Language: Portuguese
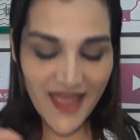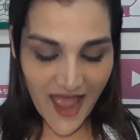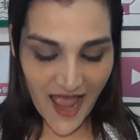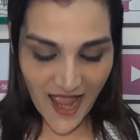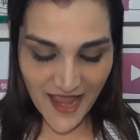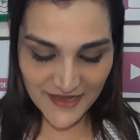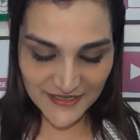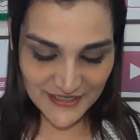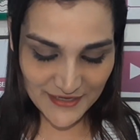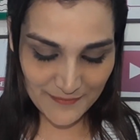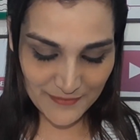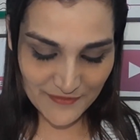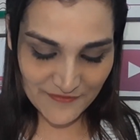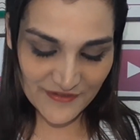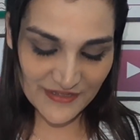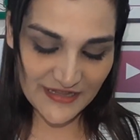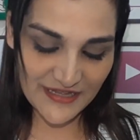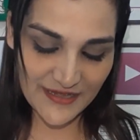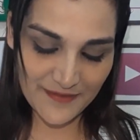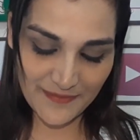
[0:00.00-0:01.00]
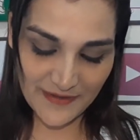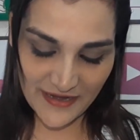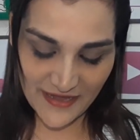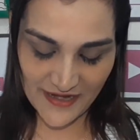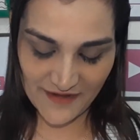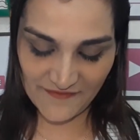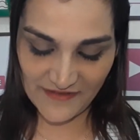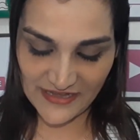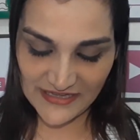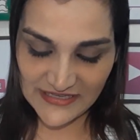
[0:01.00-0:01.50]
Aí eu já aproveitei para
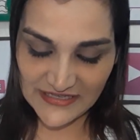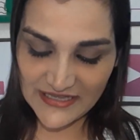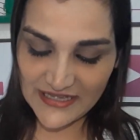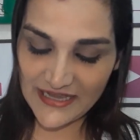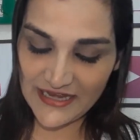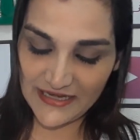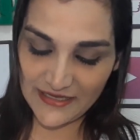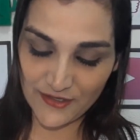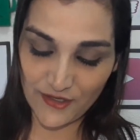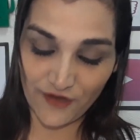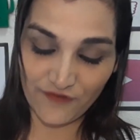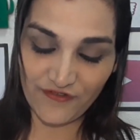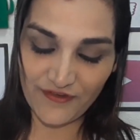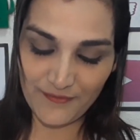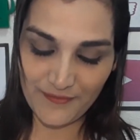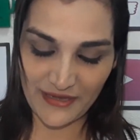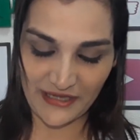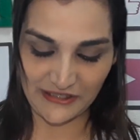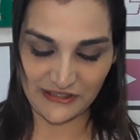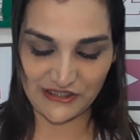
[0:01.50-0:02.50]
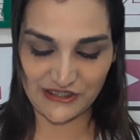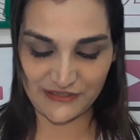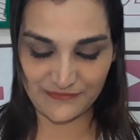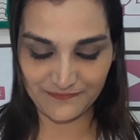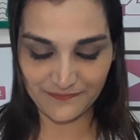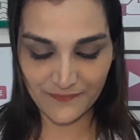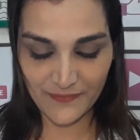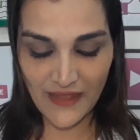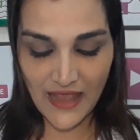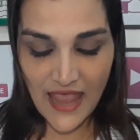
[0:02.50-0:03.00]
gravar ele novamente.
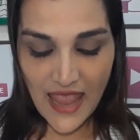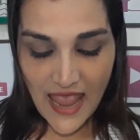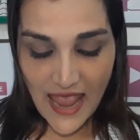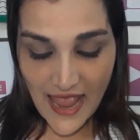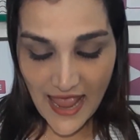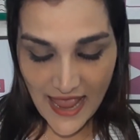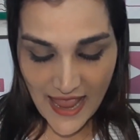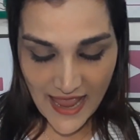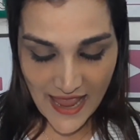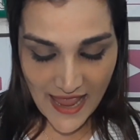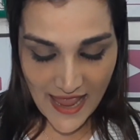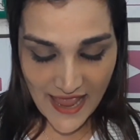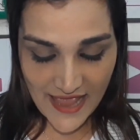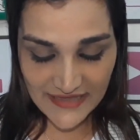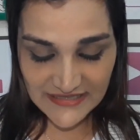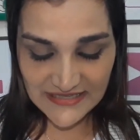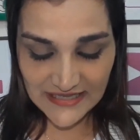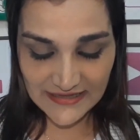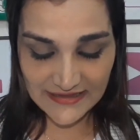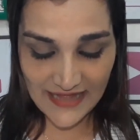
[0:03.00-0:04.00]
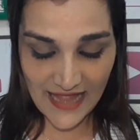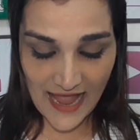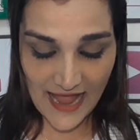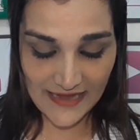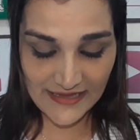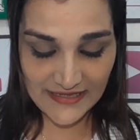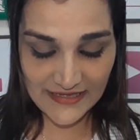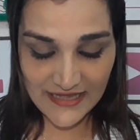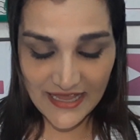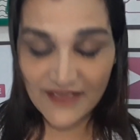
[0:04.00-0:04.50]
É, essa
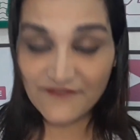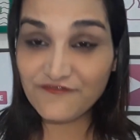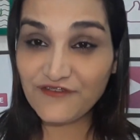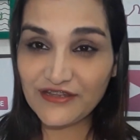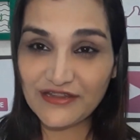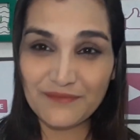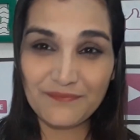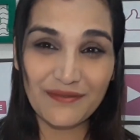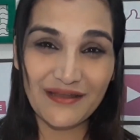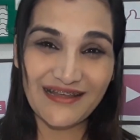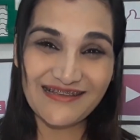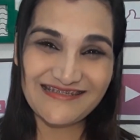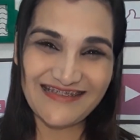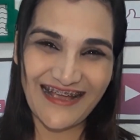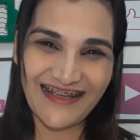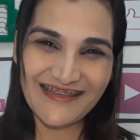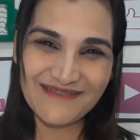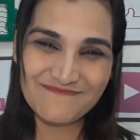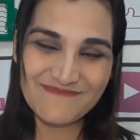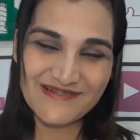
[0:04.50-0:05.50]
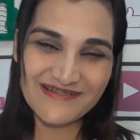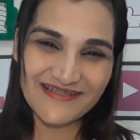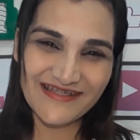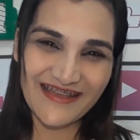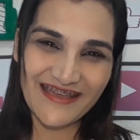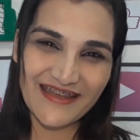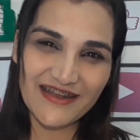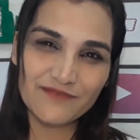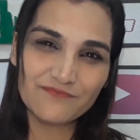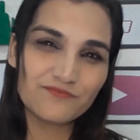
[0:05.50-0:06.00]
tag é feita pela Jaque
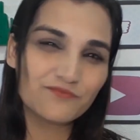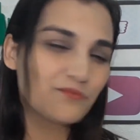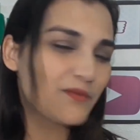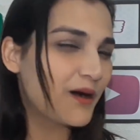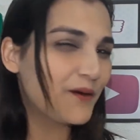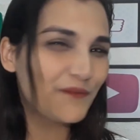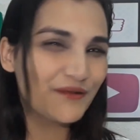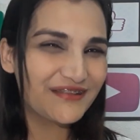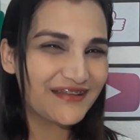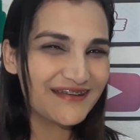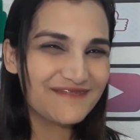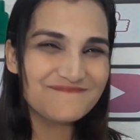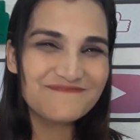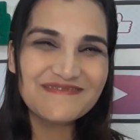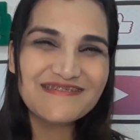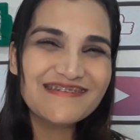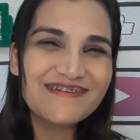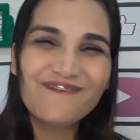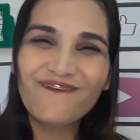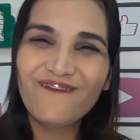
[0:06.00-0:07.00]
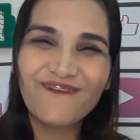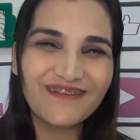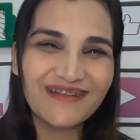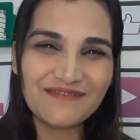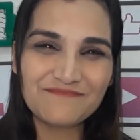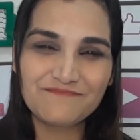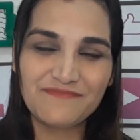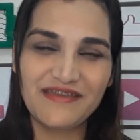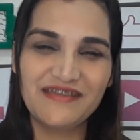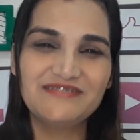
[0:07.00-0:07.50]
Bandeira, uma outra
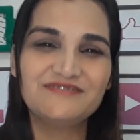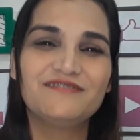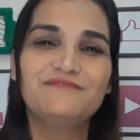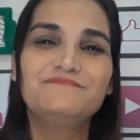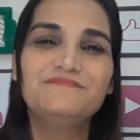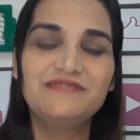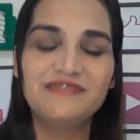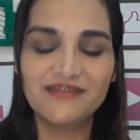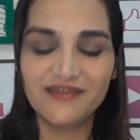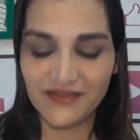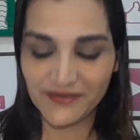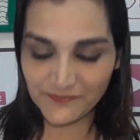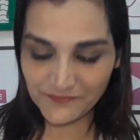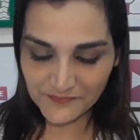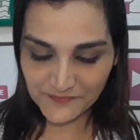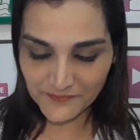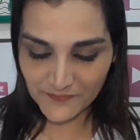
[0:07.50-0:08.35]
amigona, beijo amiga.